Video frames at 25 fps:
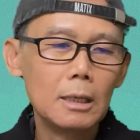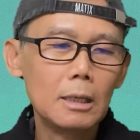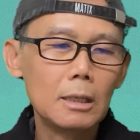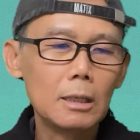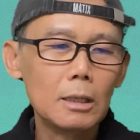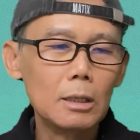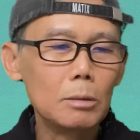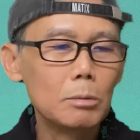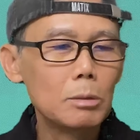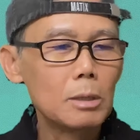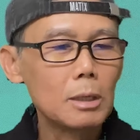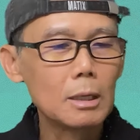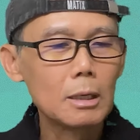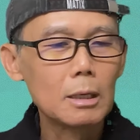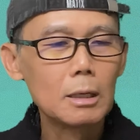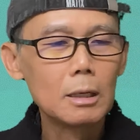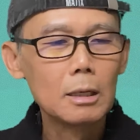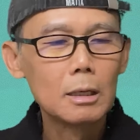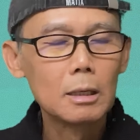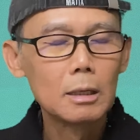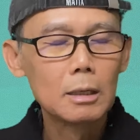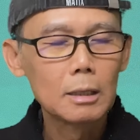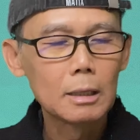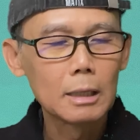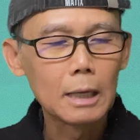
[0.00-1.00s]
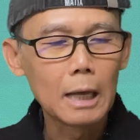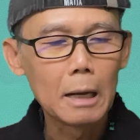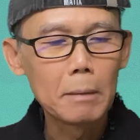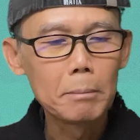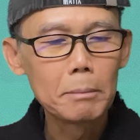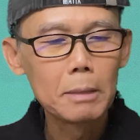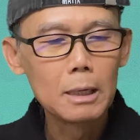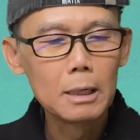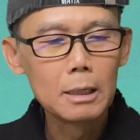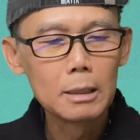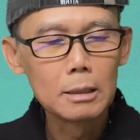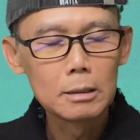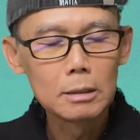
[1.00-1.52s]
được chưa? Cảm
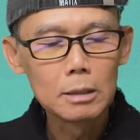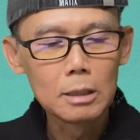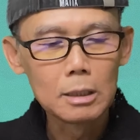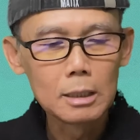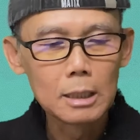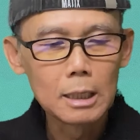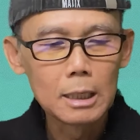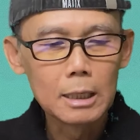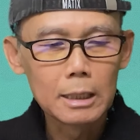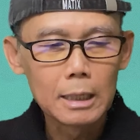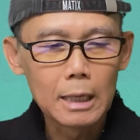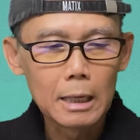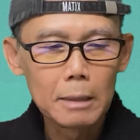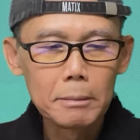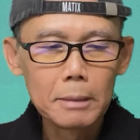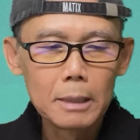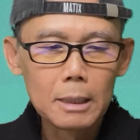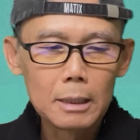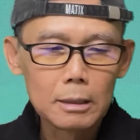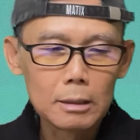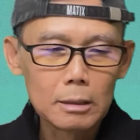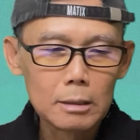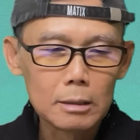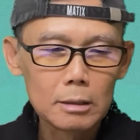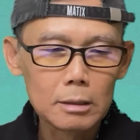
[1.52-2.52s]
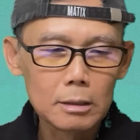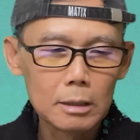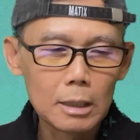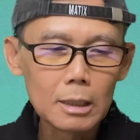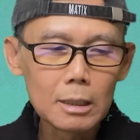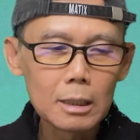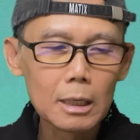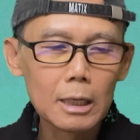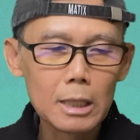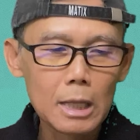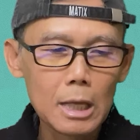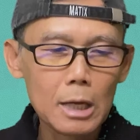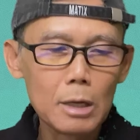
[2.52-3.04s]
ơn, những lời cảm ơn,
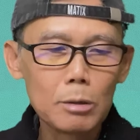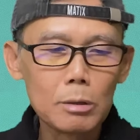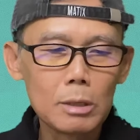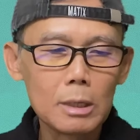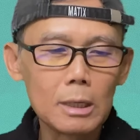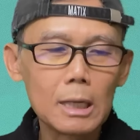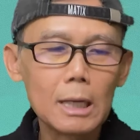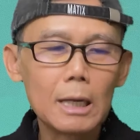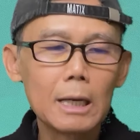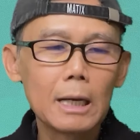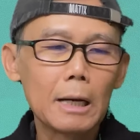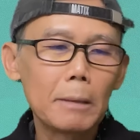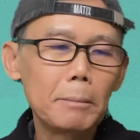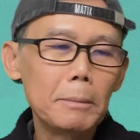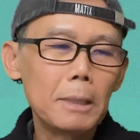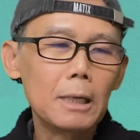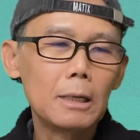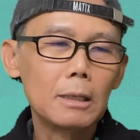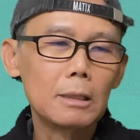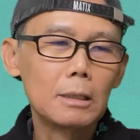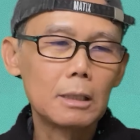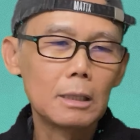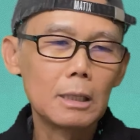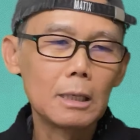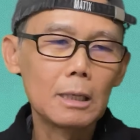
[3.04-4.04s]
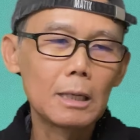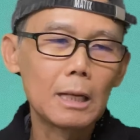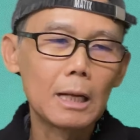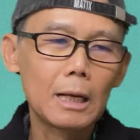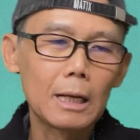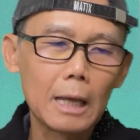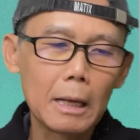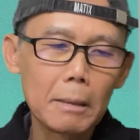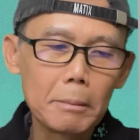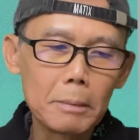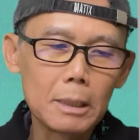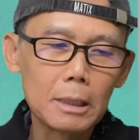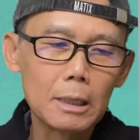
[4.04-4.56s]
rất là nhiều những lời cảm ơn, tức là
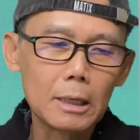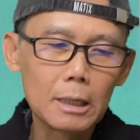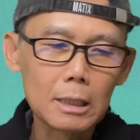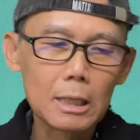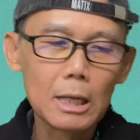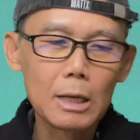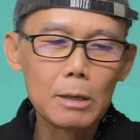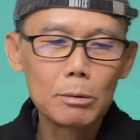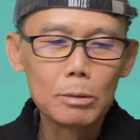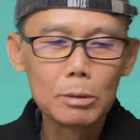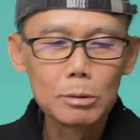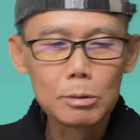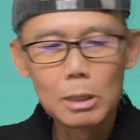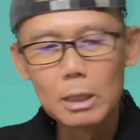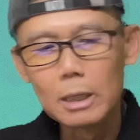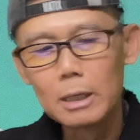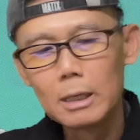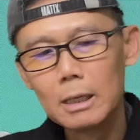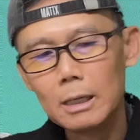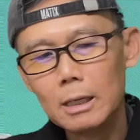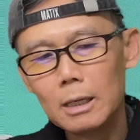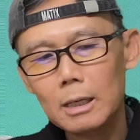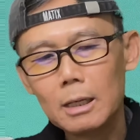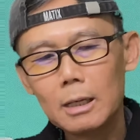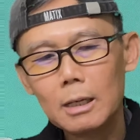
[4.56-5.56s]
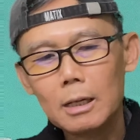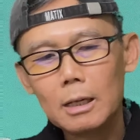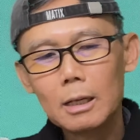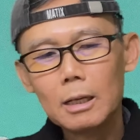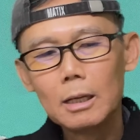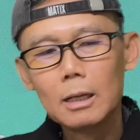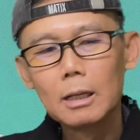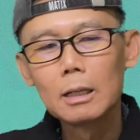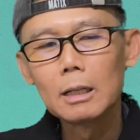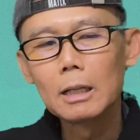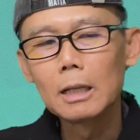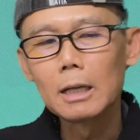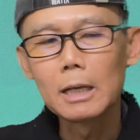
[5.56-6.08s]
cảm ơn rất nhiều, được chưa?
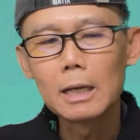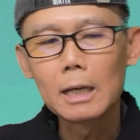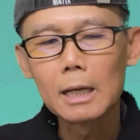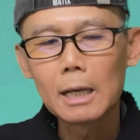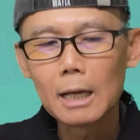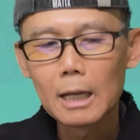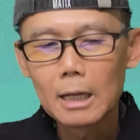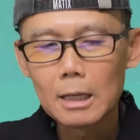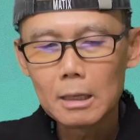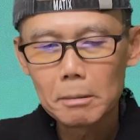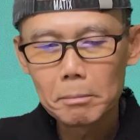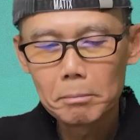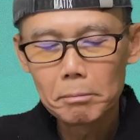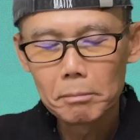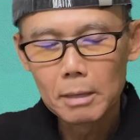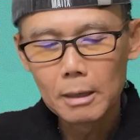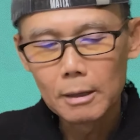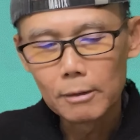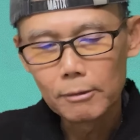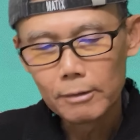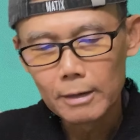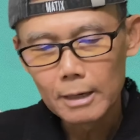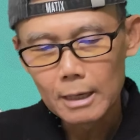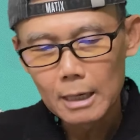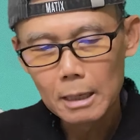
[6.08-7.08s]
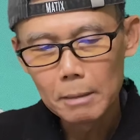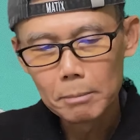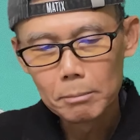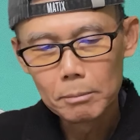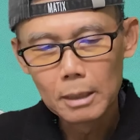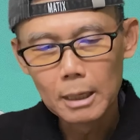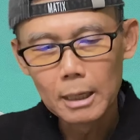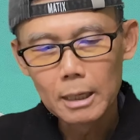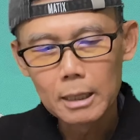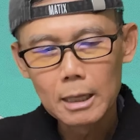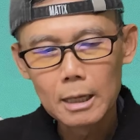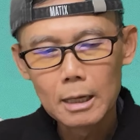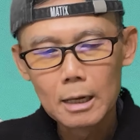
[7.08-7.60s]
Thì cái cách mà phát âm
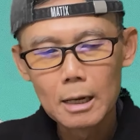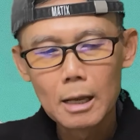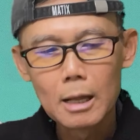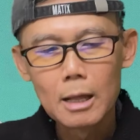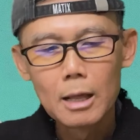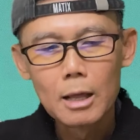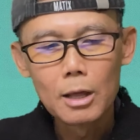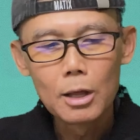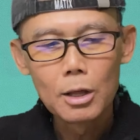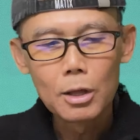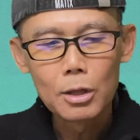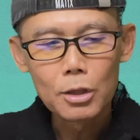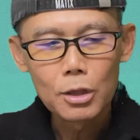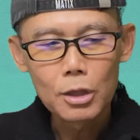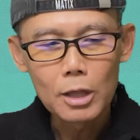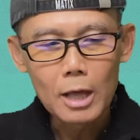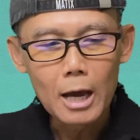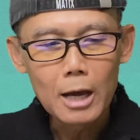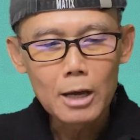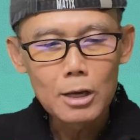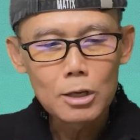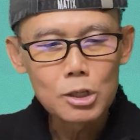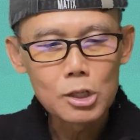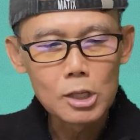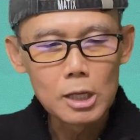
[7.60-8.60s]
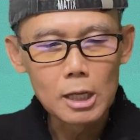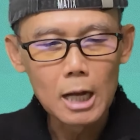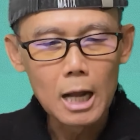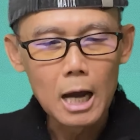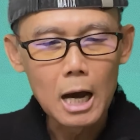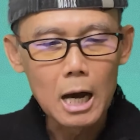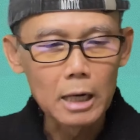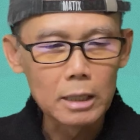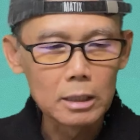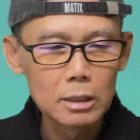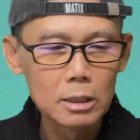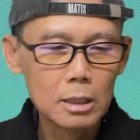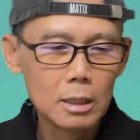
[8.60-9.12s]
nãy giờ là thanks a
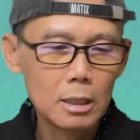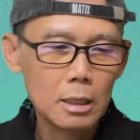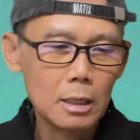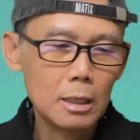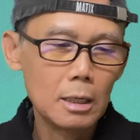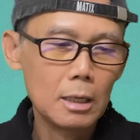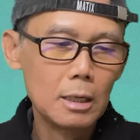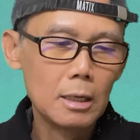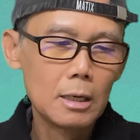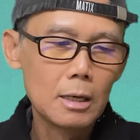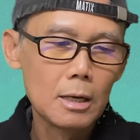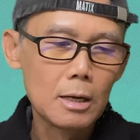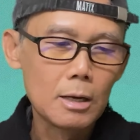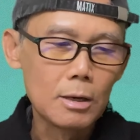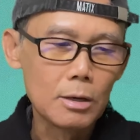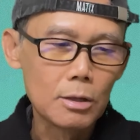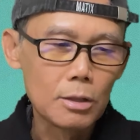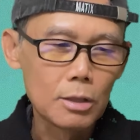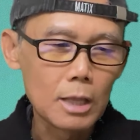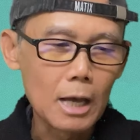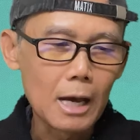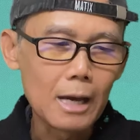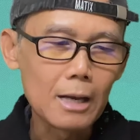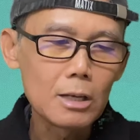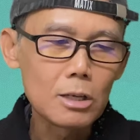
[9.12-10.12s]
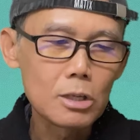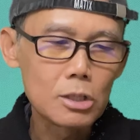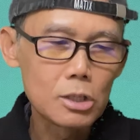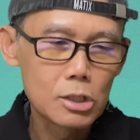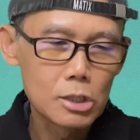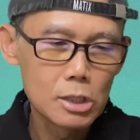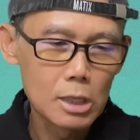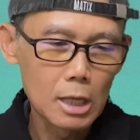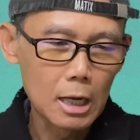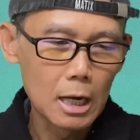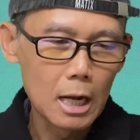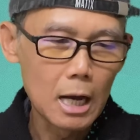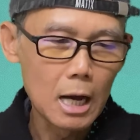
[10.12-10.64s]
lot,
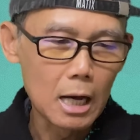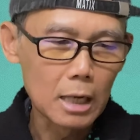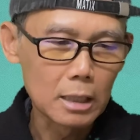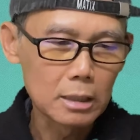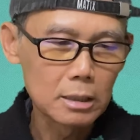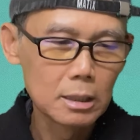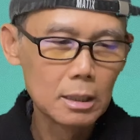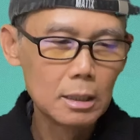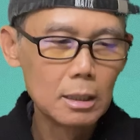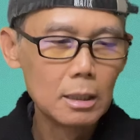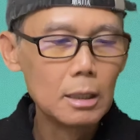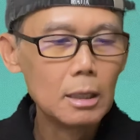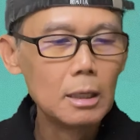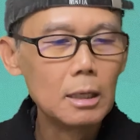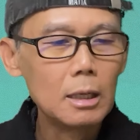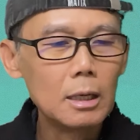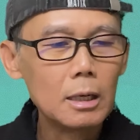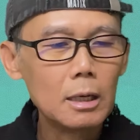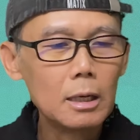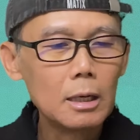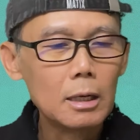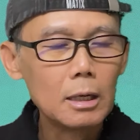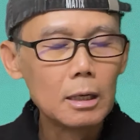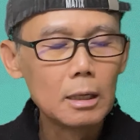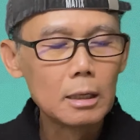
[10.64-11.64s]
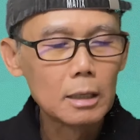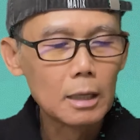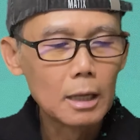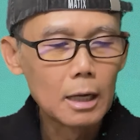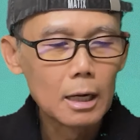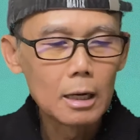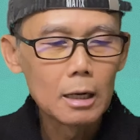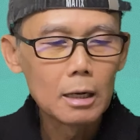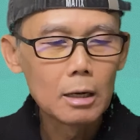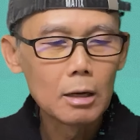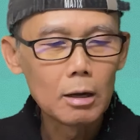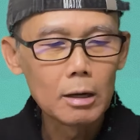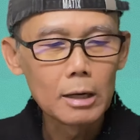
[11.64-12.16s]
thanks a lot.
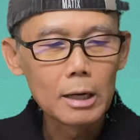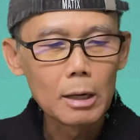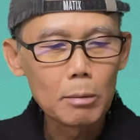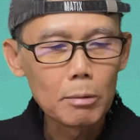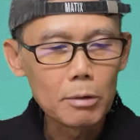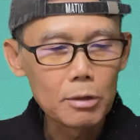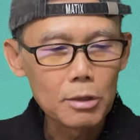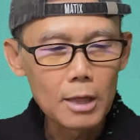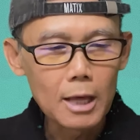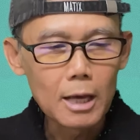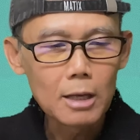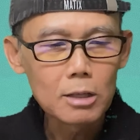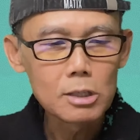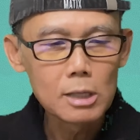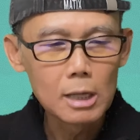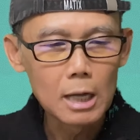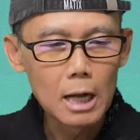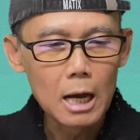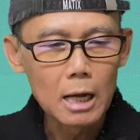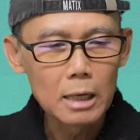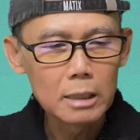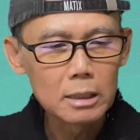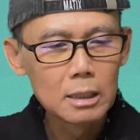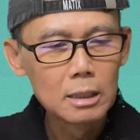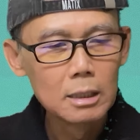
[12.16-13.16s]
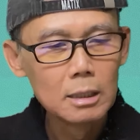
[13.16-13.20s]
Đó, họ đọc thanks a lot.